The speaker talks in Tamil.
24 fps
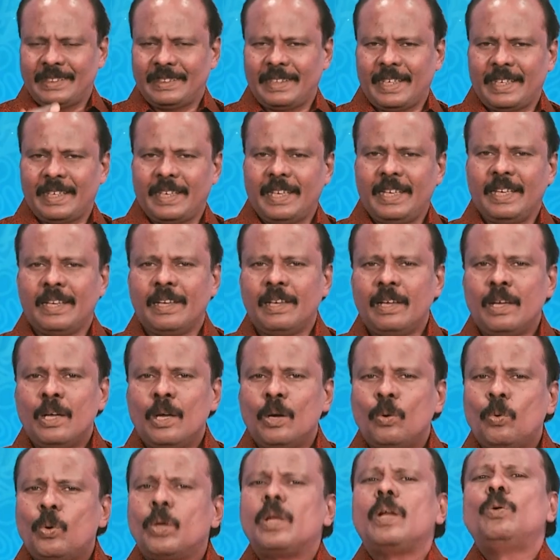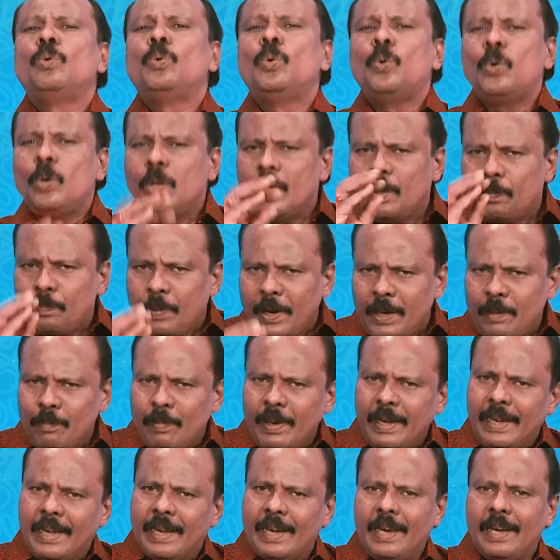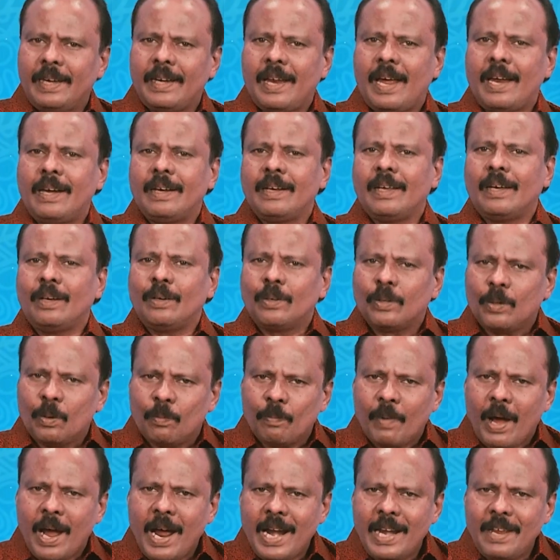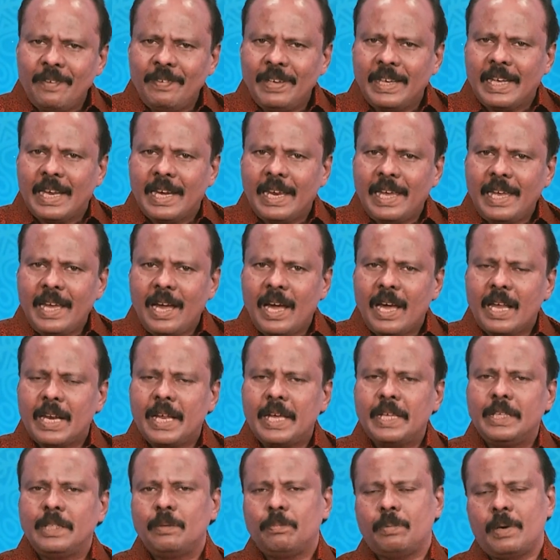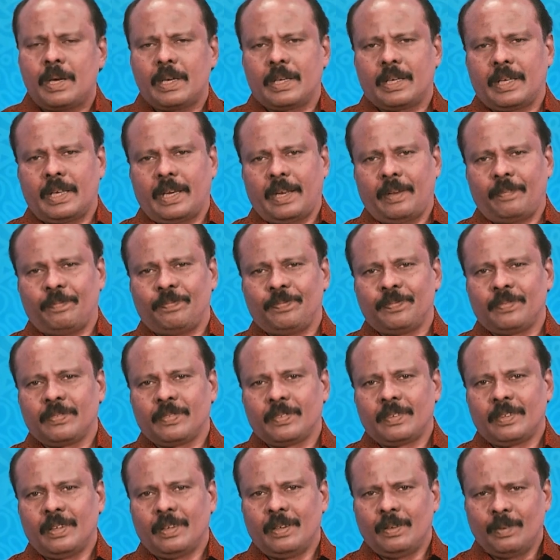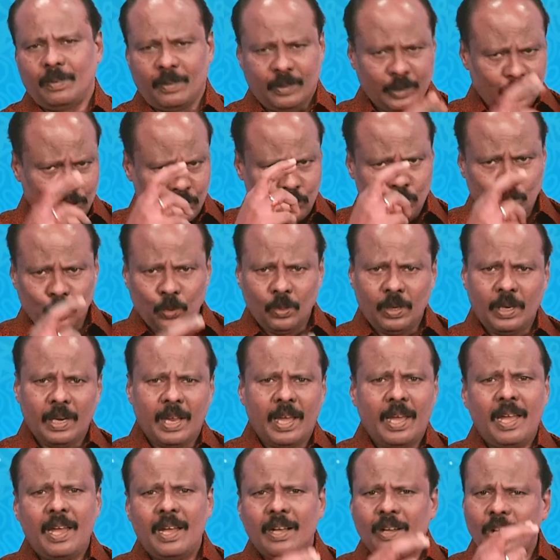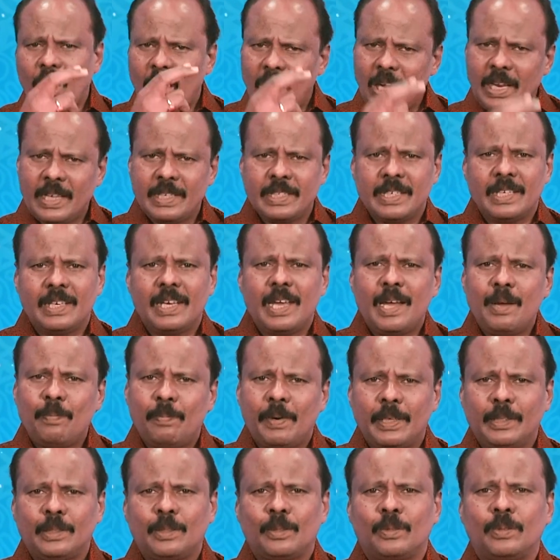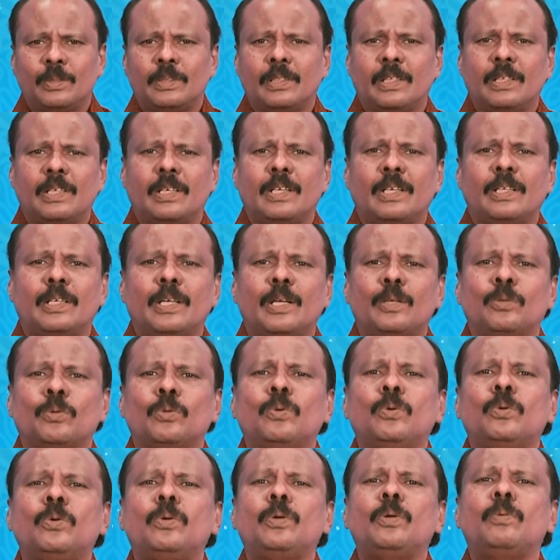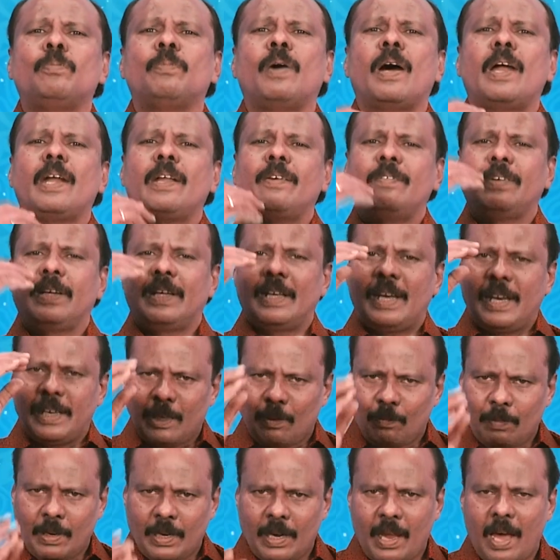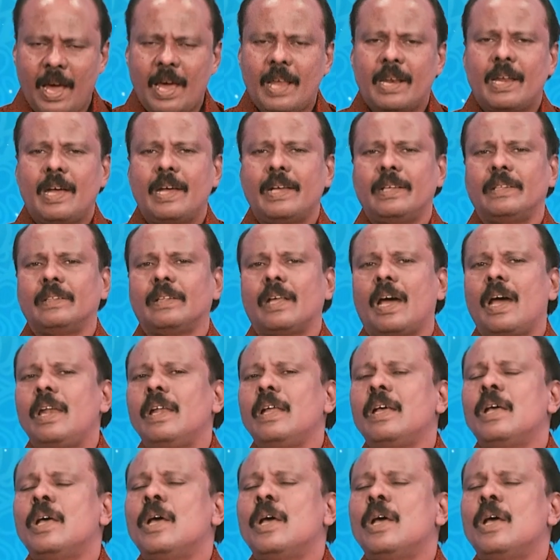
தானே ஒரு நூறு பெண்மணிகளை நான் மாணவிகளை ஆராய்ந்து பார்க்கிறேன் ஸ்கூலில் காலேஜில் படித்து கொண்டிருக்கின்ற நூறு மாணவிகளை நம்ம ஆராய்ந்தால்